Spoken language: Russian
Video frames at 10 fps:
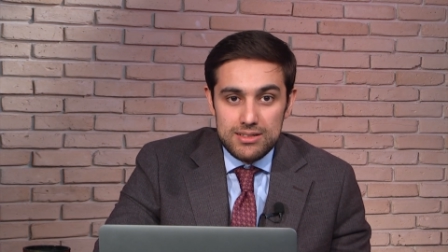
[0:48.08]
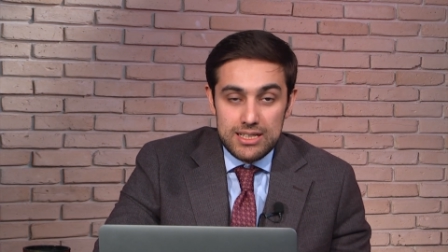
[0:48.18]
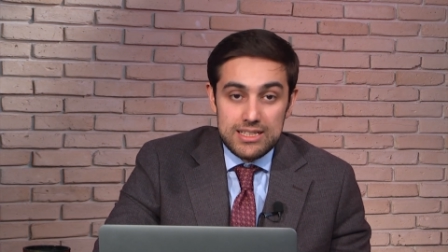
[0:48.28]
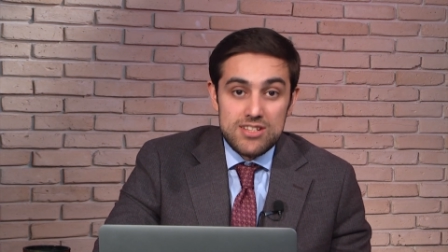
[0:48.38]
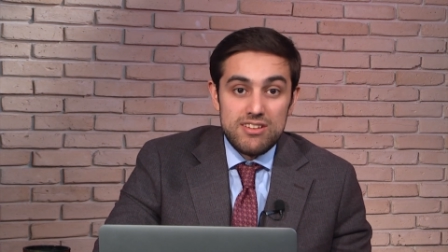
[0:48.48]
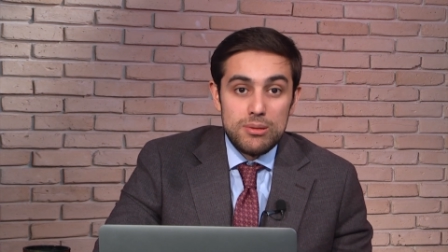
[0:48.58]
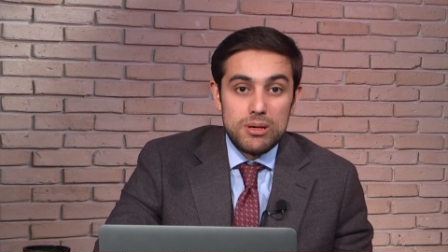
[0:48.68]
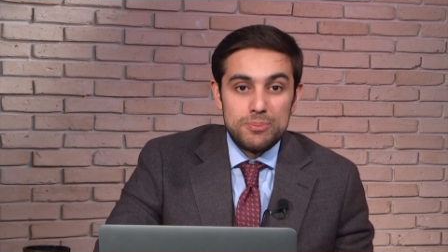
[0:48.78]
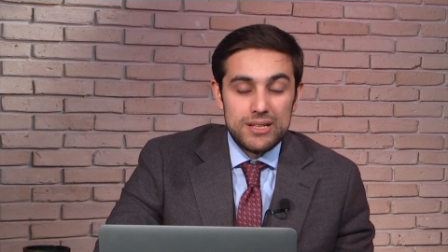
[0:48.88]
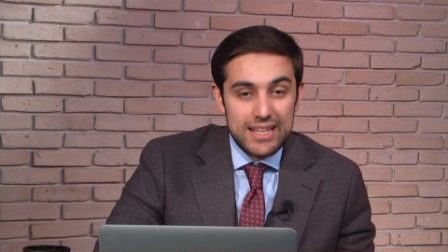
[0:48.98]
так
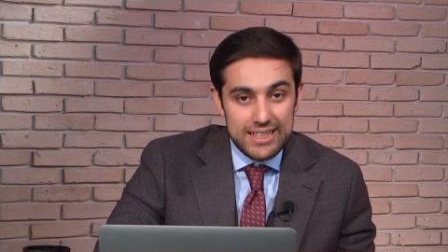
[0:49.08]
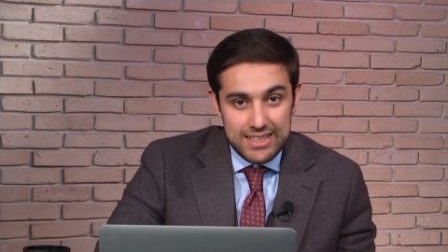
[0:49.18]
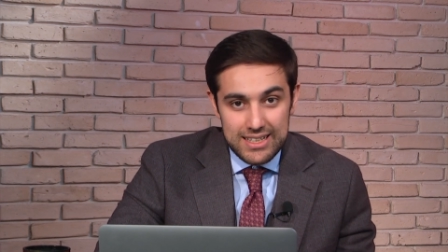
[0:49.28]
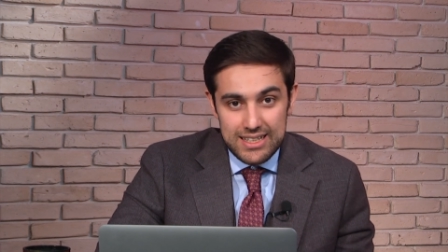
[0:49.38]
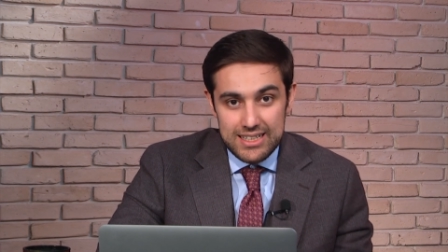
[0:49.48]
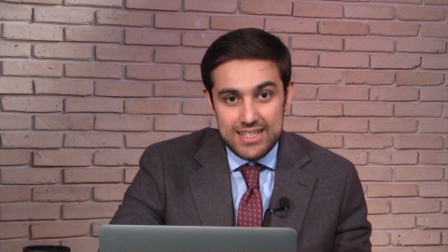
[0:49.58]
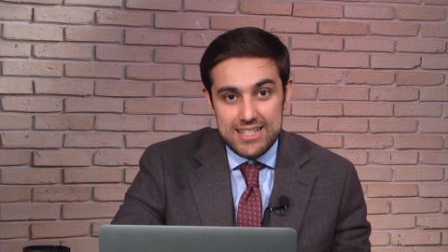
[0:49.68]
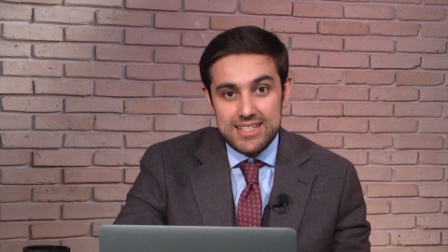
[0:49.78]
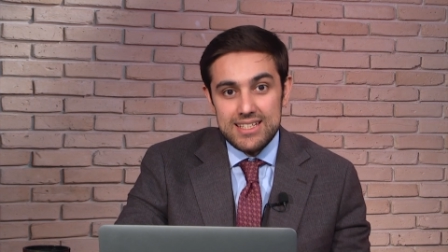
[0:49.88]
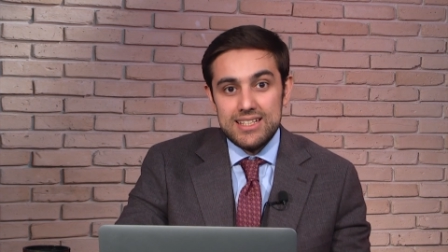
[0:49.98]
называемых планах
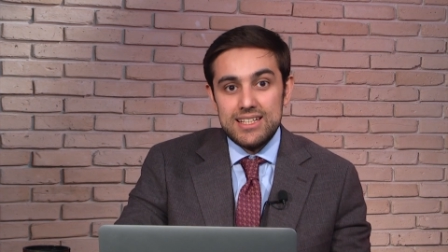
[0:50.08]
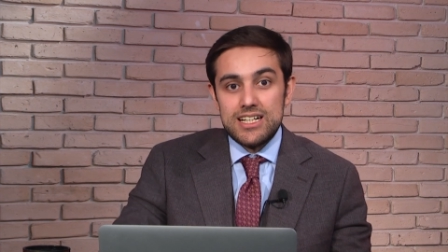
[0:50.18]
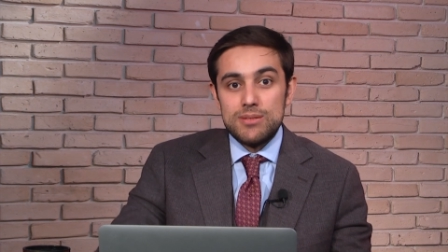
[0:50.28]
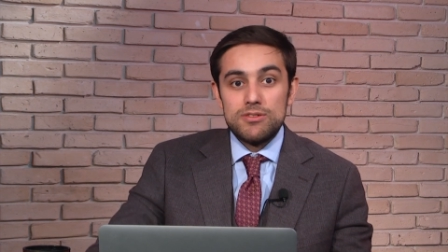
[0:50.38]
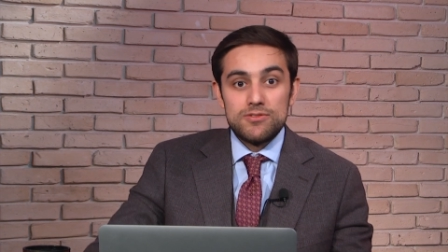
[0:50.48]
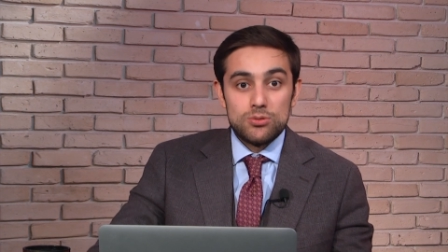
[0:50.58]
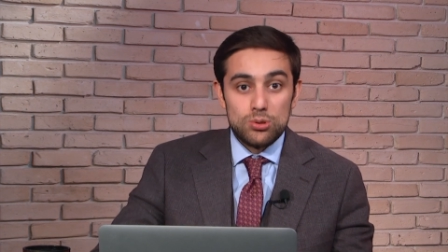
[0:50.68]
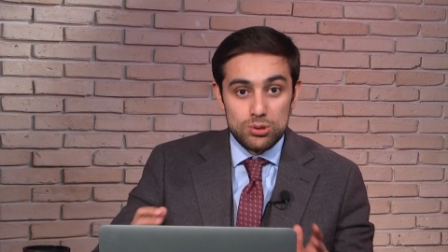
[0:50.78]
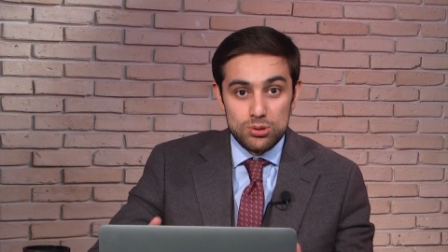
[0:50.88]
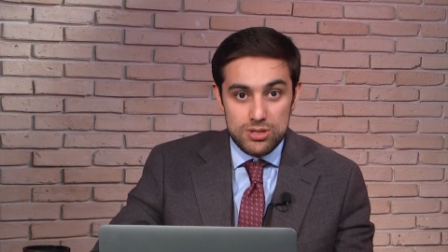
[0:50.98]
России якобы
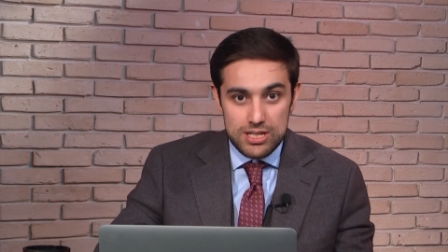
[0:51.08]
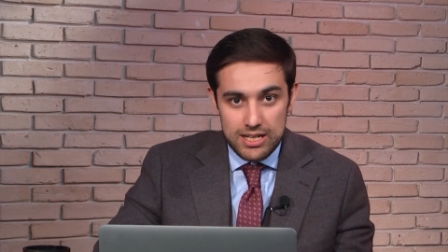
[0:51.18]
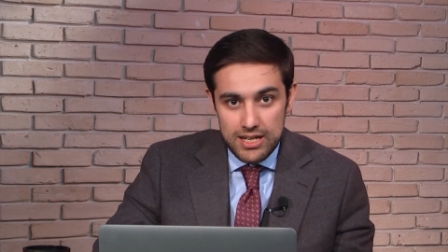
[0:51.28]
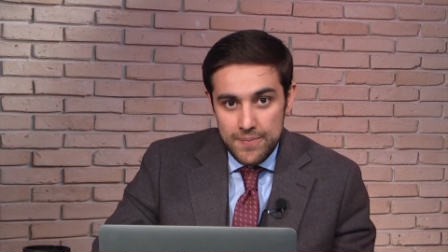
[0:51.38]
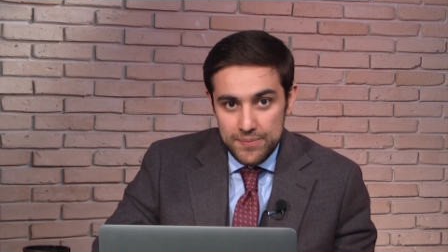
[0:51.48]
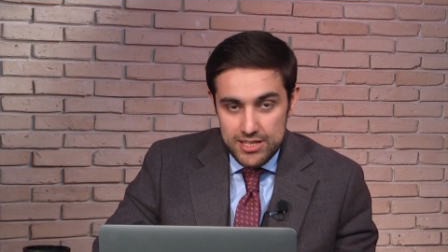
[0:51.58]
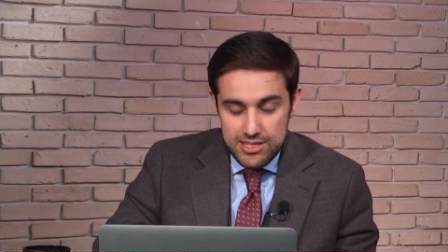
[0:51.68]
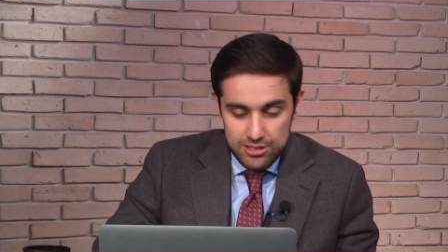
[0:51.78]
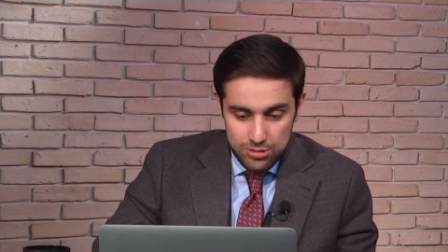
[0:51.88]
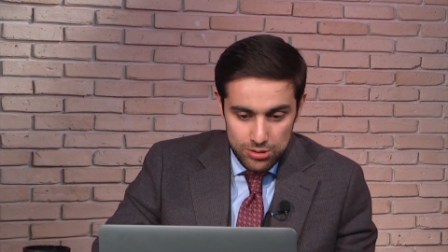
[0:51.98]
вторгнуться на
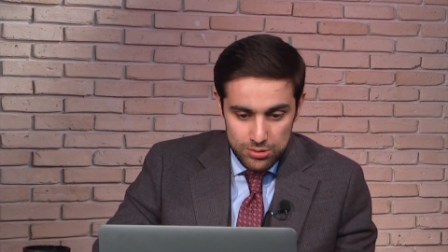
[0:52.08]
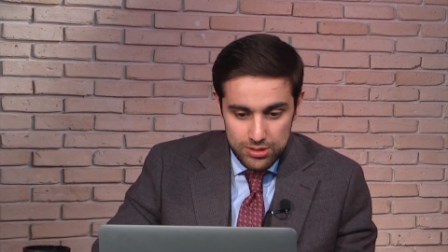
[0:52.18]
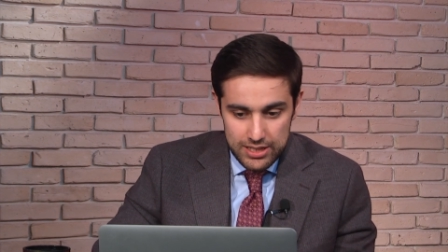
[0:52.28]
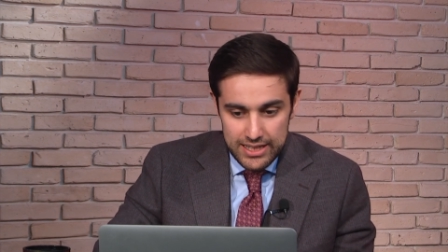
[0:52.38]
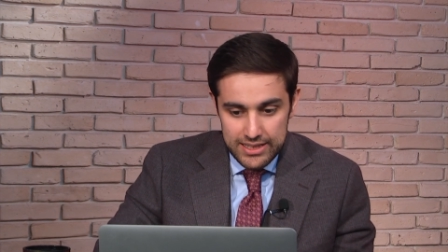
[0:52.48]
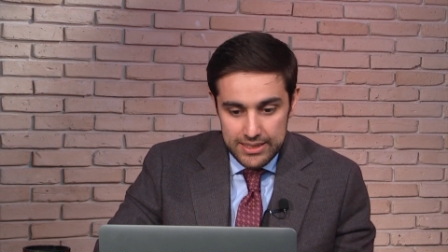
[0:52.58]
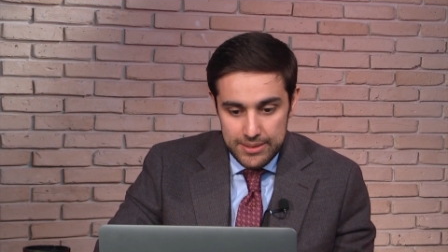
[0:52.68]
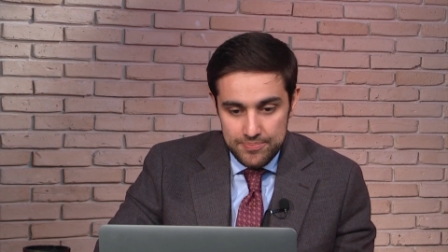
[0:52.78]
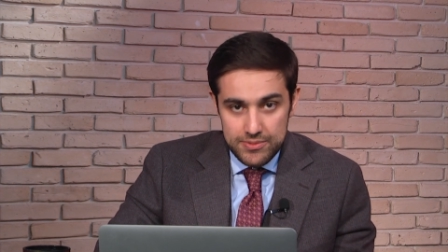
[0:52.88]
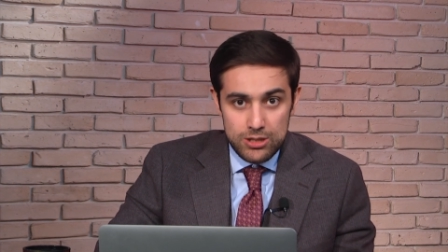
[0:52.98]
территорию Украины.